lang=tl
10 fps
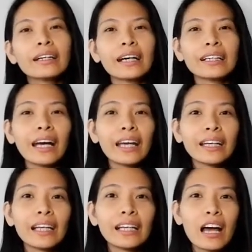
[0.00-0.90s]
Sa
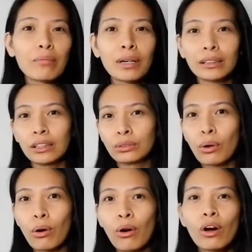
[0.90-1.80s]
Kagaya na lamang
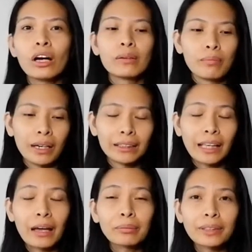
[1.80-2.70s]
nito,
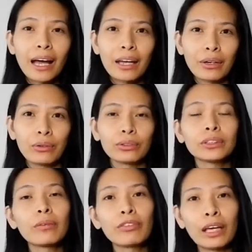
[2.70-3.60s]
mag-type tayo
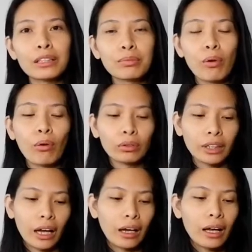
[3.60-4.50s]
sa Facebook
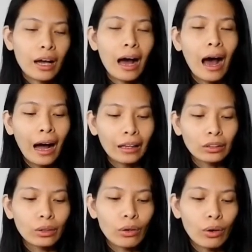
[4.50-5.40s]
ng
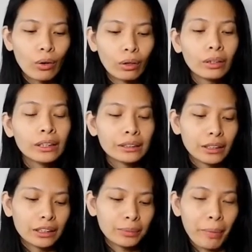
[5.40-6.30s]
alcohol
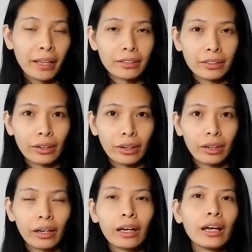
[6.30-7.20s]
dispenser.
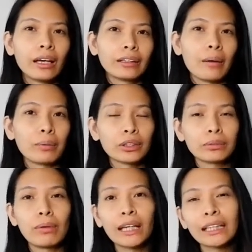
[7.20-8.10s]

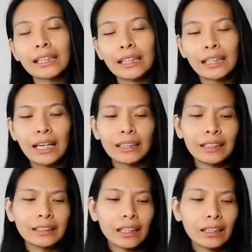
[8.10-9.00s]
Tapos makikita
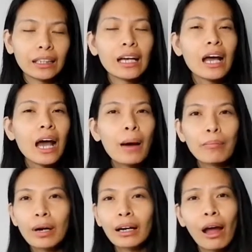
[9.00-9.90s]
natin dyan,
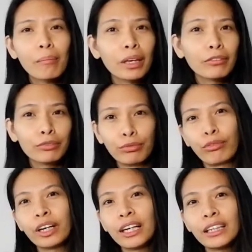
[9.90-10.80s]
maraming
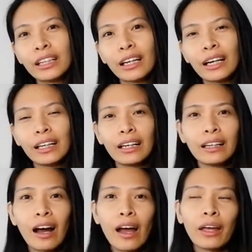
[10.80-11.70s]
free na
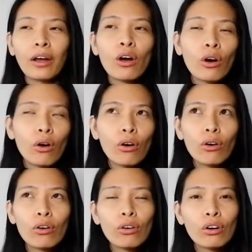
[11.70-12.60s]
nakalagay
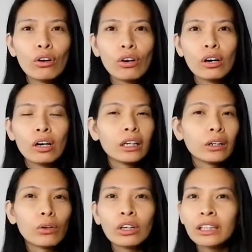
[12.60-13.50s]
o
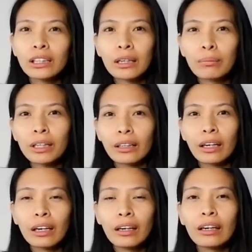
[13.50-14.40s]
kung hindi man
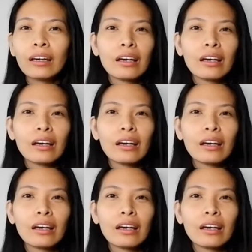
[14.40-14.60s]
eh